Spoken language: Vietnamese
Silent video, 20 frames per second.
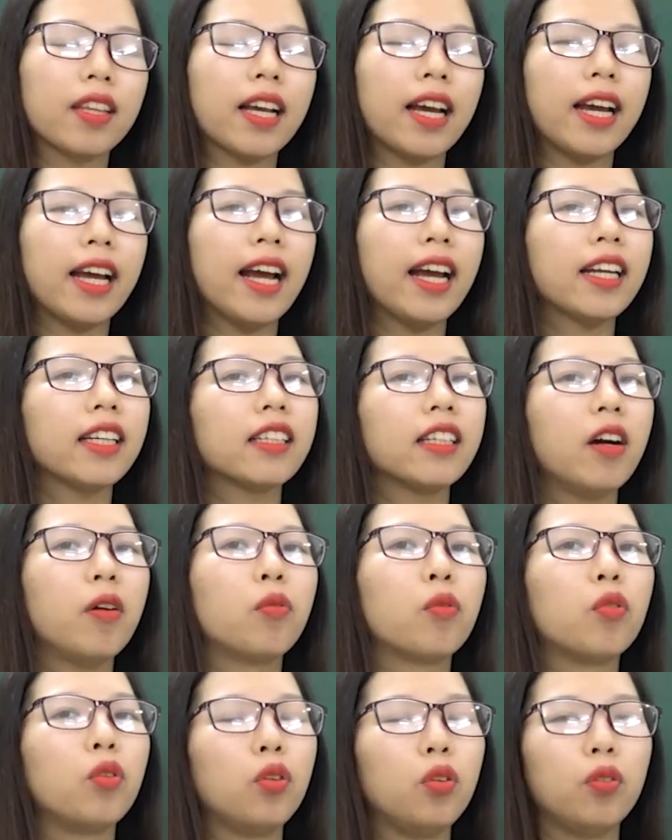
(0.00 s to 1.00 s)
cái hành
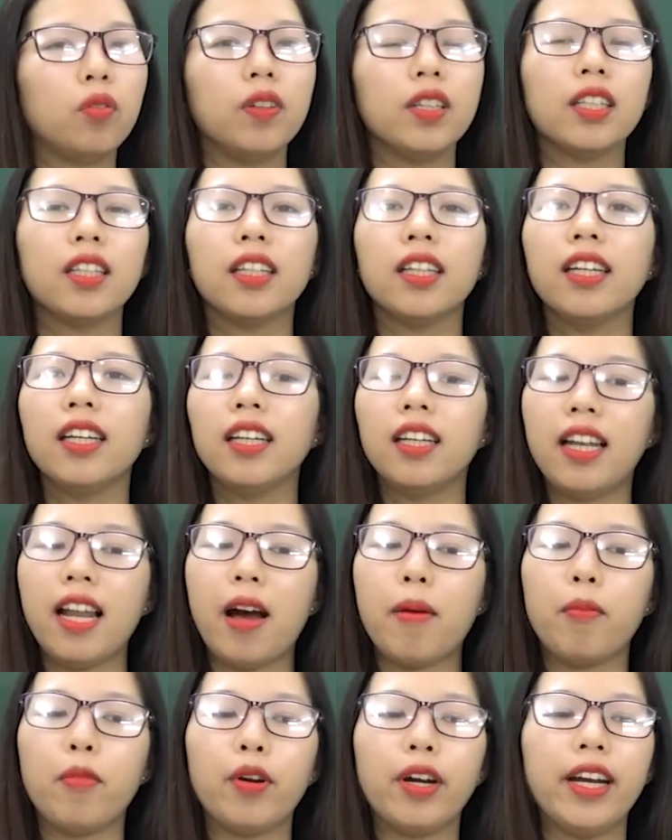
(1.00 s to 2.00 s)
động của Lục Vân Tiên
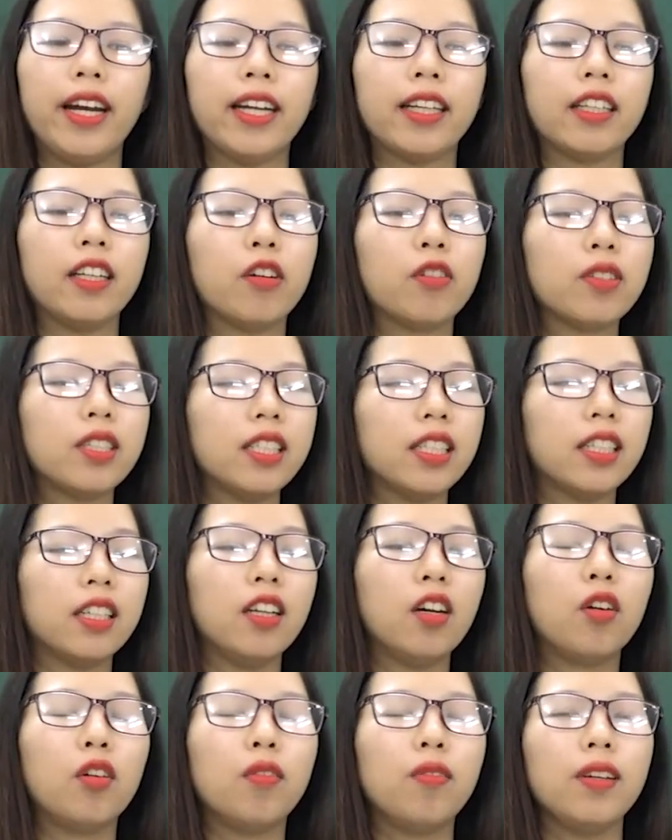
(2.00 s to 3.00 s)
là một cái hành động chiến
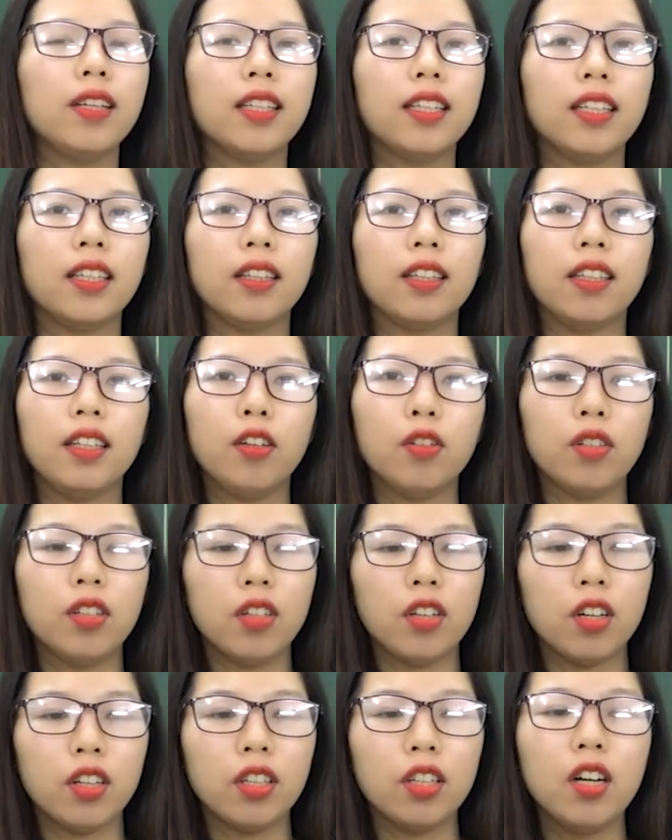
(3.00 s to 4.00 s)
đấu về tình yêu
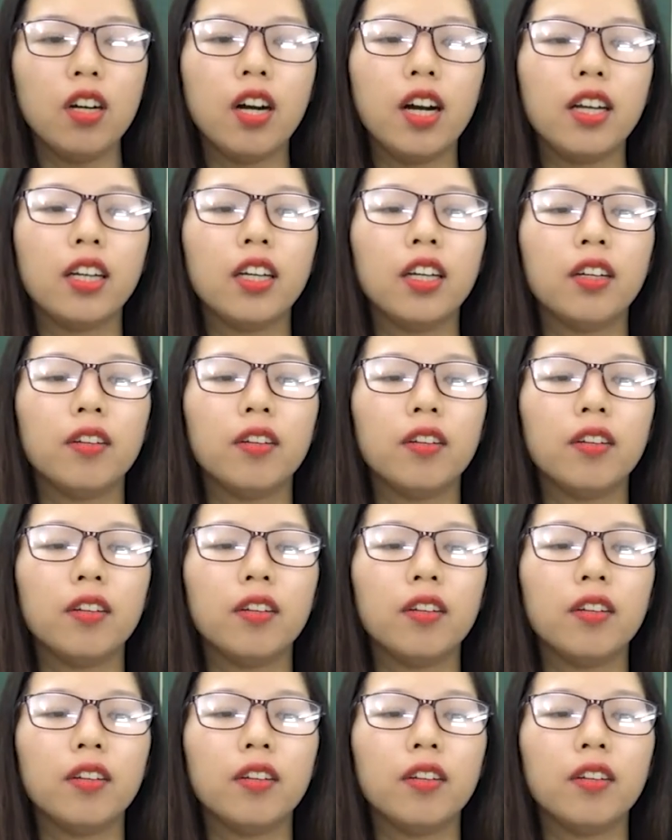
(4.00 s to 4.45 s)
thương con người,